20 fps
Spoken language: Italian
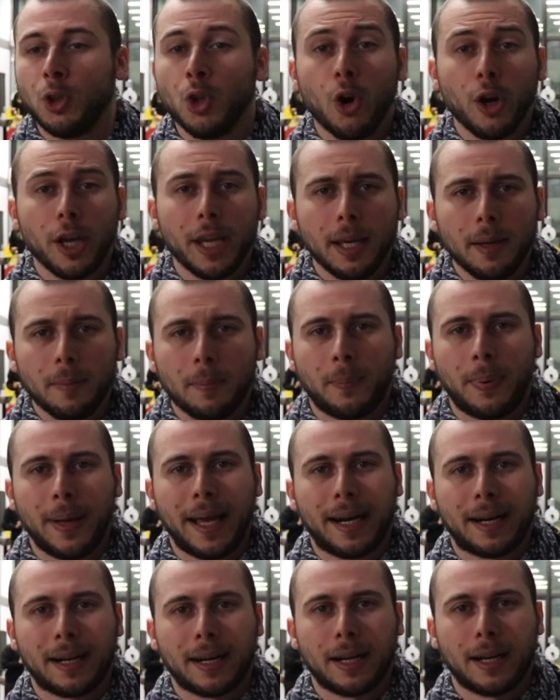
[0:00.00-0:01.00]
noi
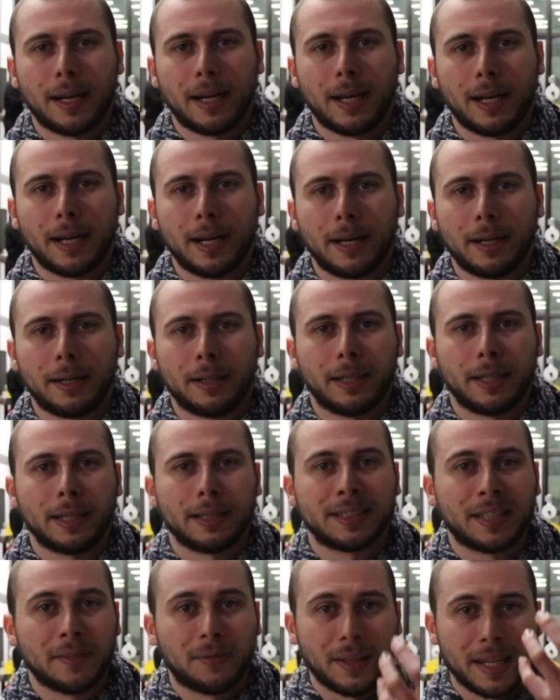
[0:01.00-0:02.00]
per eh,
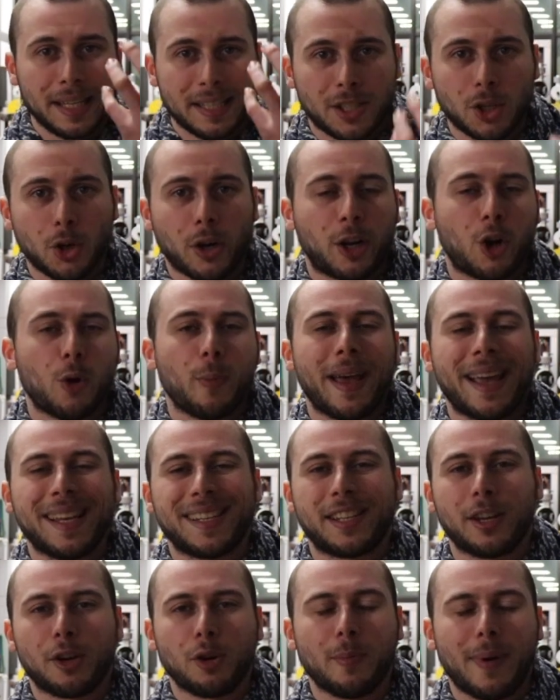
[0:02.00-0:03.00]
eh, definizione
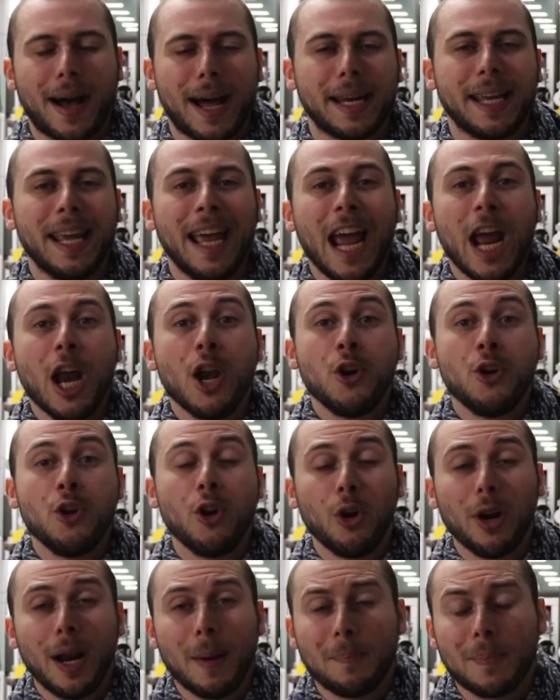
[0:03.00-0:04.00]
come esseri umani
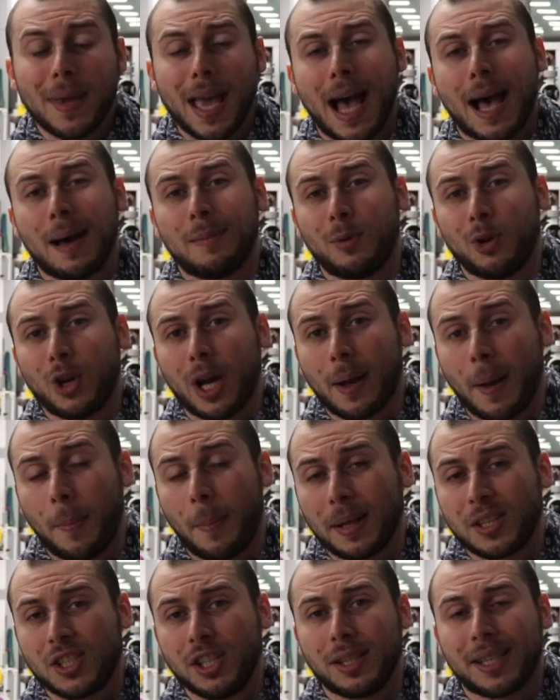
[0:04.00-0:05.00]
non abbiamo la
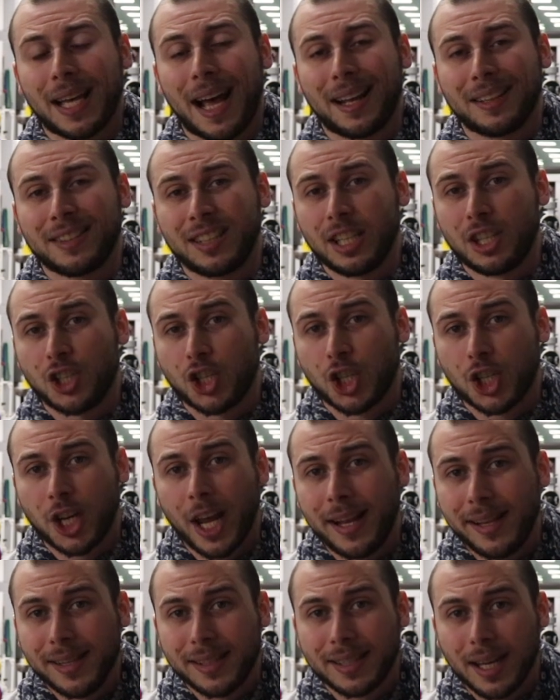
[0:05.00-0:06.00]
capacità di
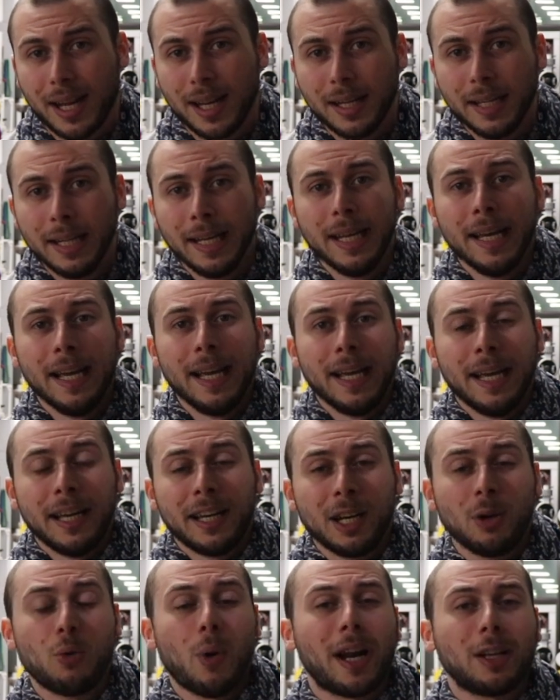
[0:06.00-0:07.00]
scelta
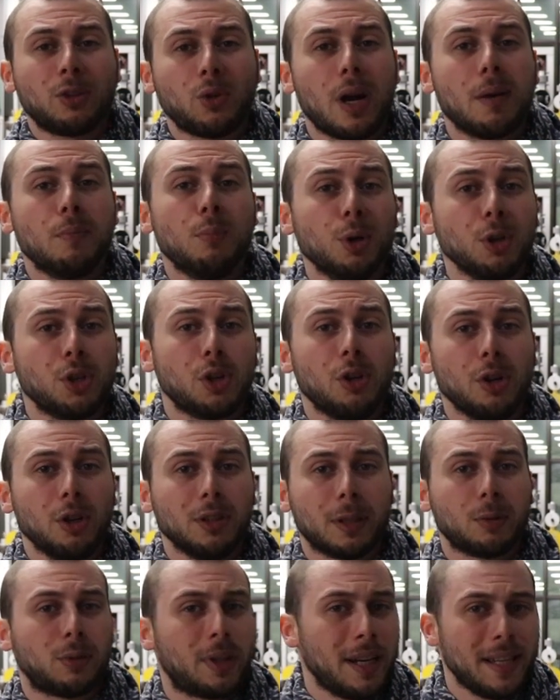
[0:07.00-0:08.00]
riguardo al
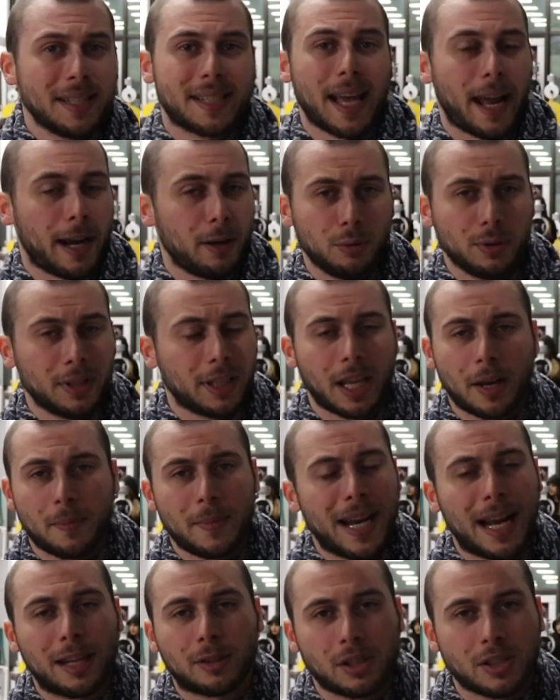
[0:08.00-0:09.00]
muscolo da utilizzare in un
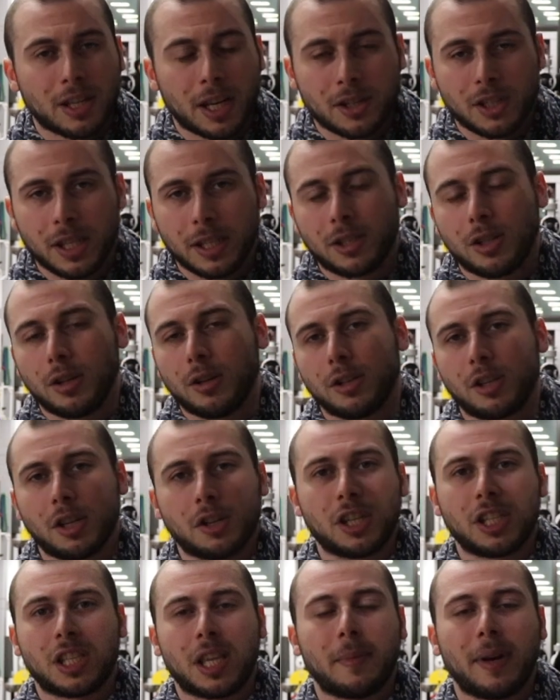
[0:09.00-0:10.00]
determinato esercizio. Il
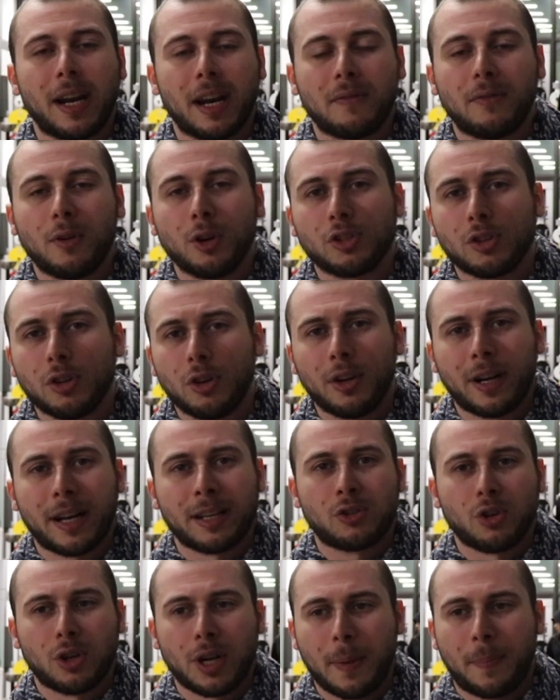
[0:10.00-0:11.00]
nostro sistema
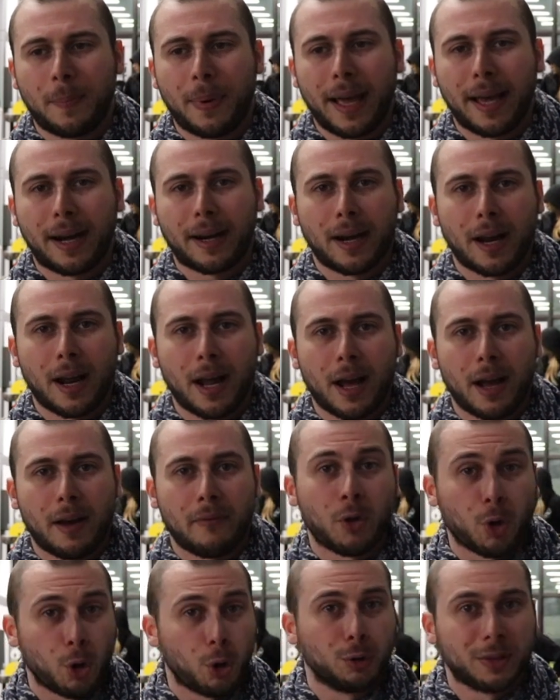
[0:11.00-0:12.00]
nervoso ragiona per
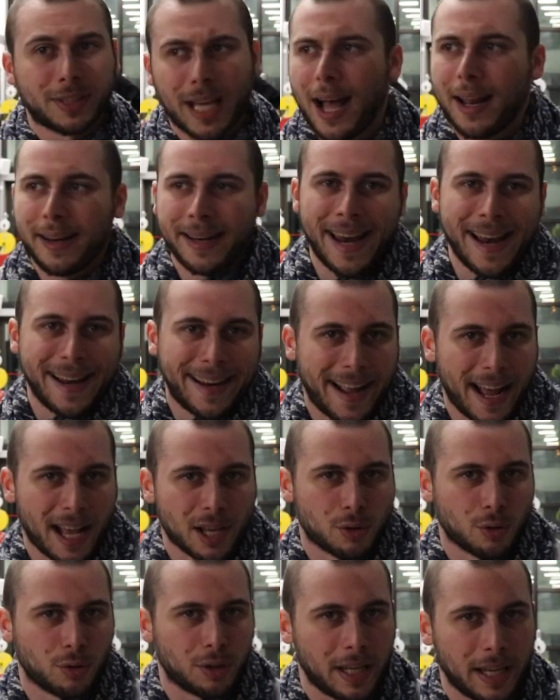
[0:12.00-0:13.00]
eh, volontà, nel
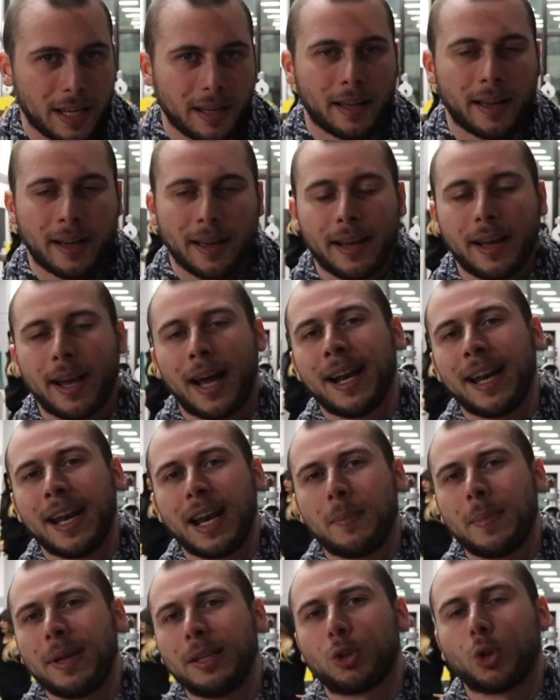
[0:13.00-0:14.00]
caso di eh,
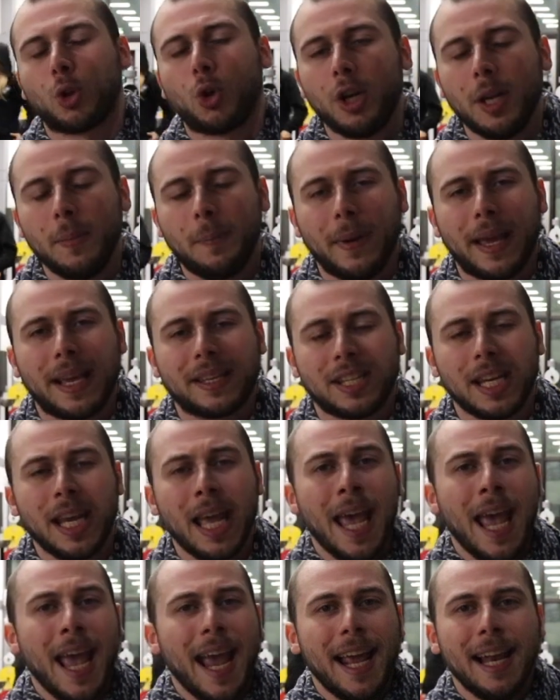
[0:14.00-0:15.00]
allenamento con i
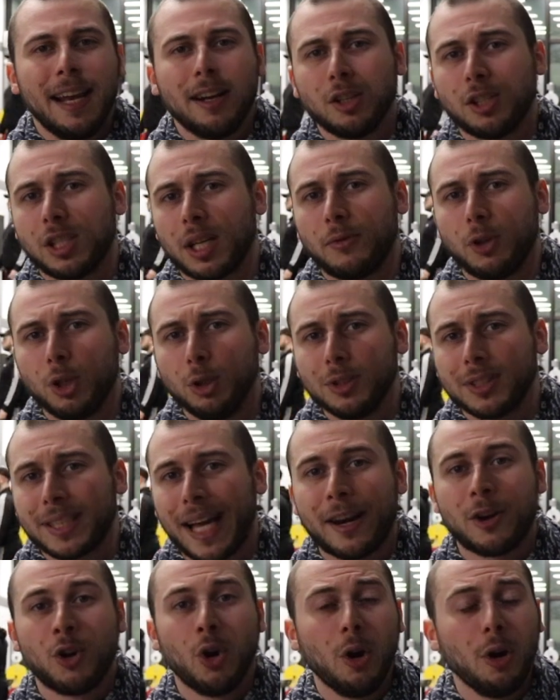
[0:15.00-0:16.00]
pesi, e la nostra
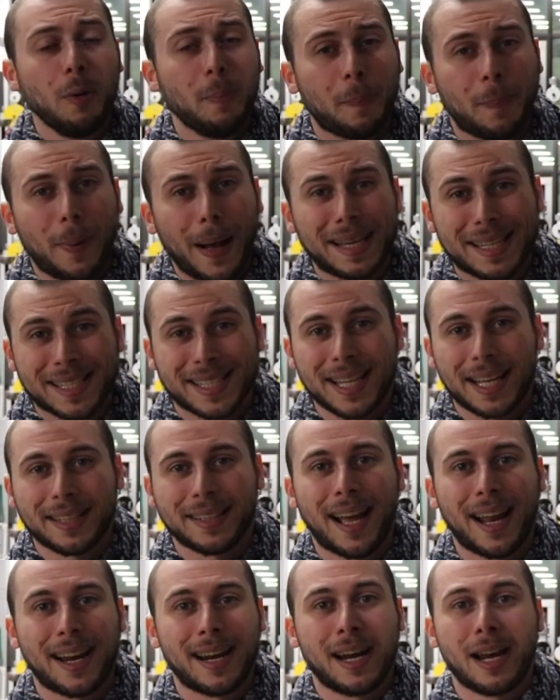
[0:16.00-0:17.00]
volontà non
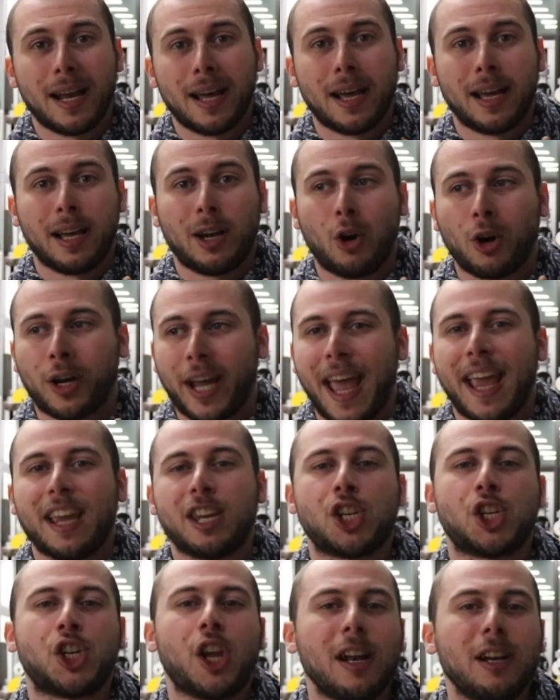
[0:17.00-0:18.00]
passa dal
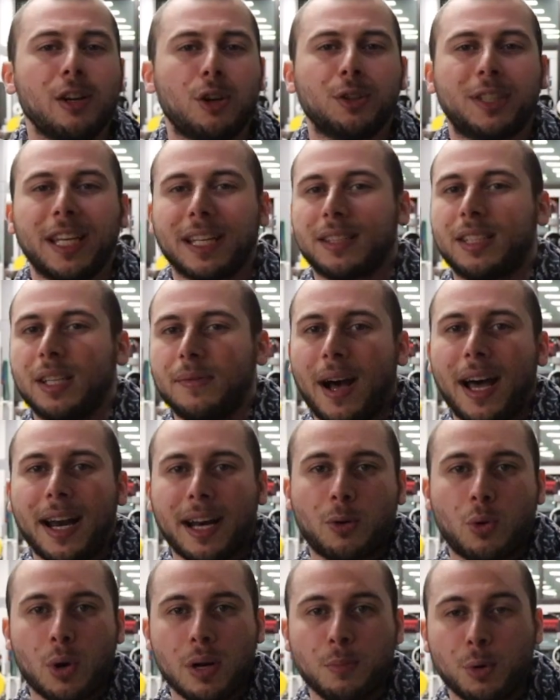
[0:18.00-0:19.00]
ok, scelgo di
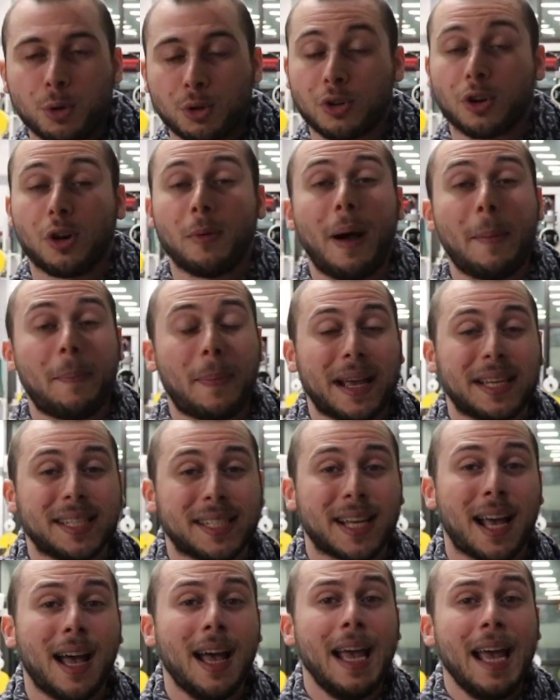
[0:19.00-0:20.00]
attivare quel muscolo, ma
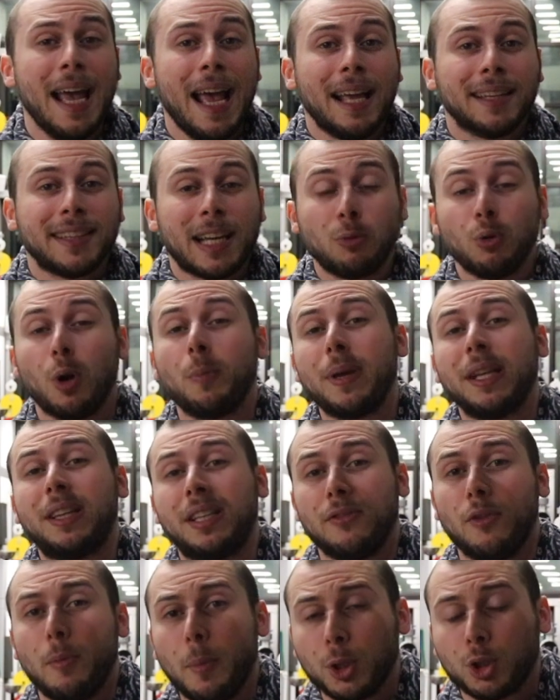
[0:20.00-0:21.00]
passa da un
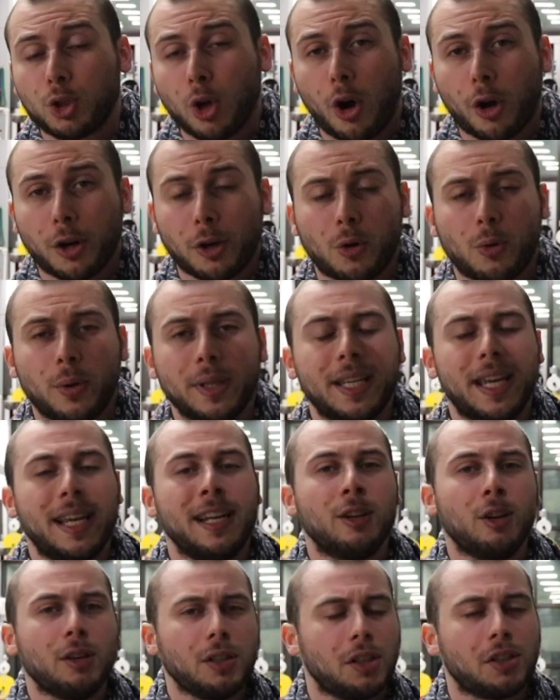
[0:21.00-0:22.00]
obiettivo motorio.
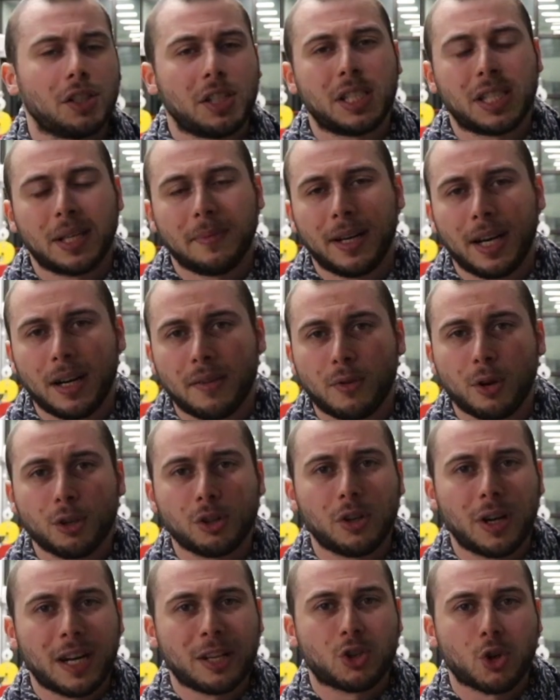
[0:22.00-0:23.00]
Quindi il nostro sistema
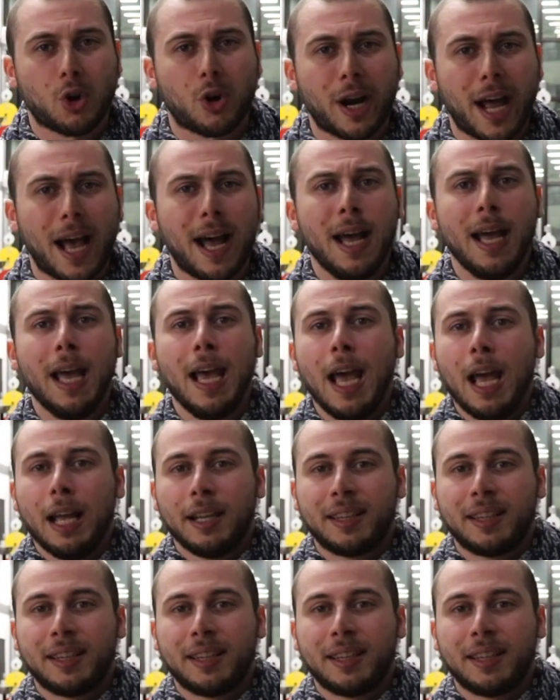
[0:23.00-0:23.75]
nervoso ragiona